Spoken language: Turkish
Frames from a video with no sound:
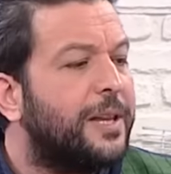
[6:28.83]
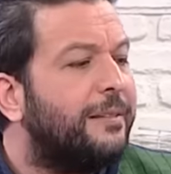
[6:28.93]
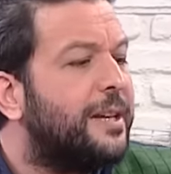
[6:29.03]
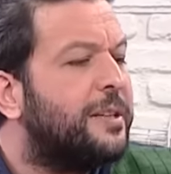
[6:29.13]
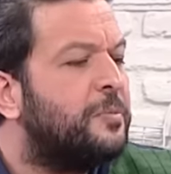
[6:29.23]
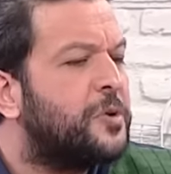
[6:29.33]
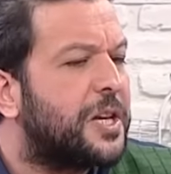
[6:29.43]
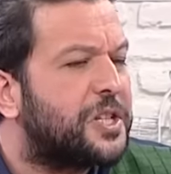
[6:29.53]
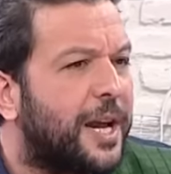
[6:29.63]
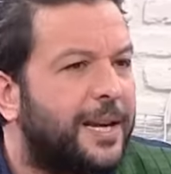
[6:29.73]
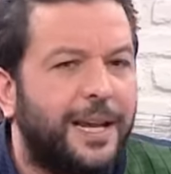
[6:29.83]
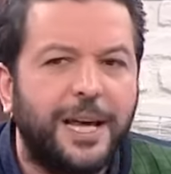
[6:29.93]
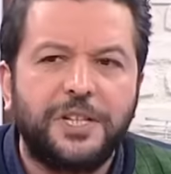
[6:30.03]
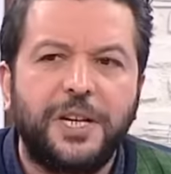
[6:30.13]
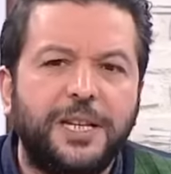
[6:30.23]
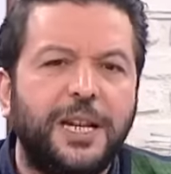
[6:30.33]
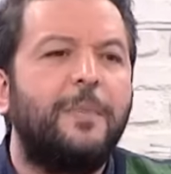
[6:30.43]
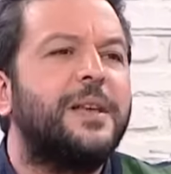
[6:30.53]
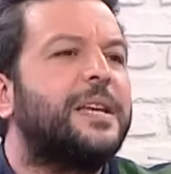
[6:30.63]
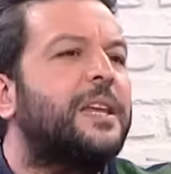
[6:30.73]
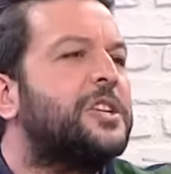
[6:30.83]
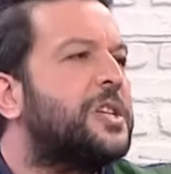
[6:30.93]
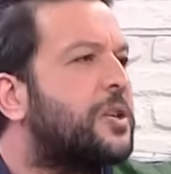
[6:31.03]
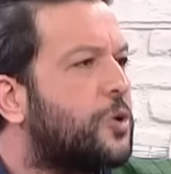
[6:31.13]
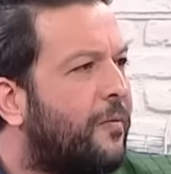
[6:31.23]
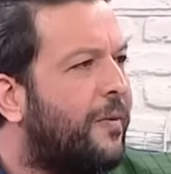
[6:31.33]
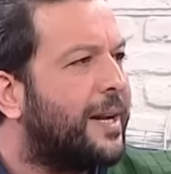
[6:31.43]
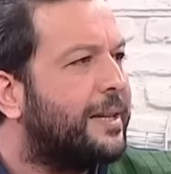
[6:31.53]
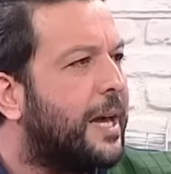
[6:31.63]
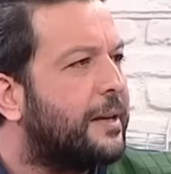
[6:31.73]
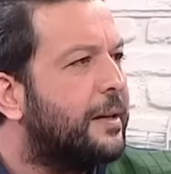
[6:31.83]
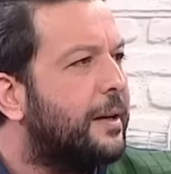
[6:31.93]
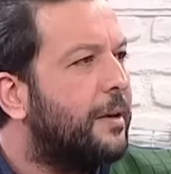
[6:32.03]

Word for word: Devletin müsteşarını eleştirdin hemen senin işine son verdiler.